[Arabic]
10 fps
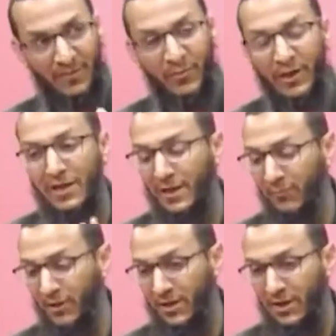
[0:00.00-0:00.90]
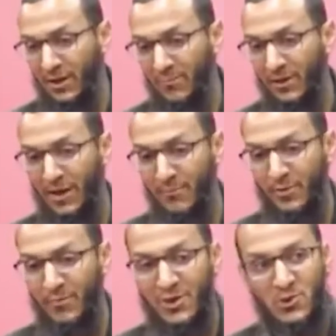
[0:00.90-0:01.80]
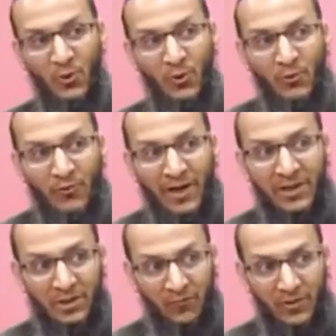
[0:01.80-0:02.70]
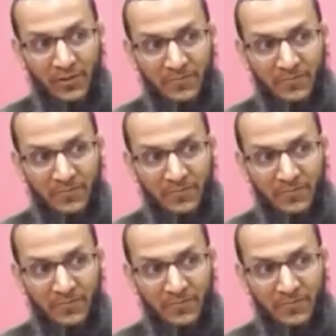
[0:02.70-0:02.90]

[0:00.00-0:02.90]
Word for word: بكري بكري لما الأب يمارس العنف عن الطفل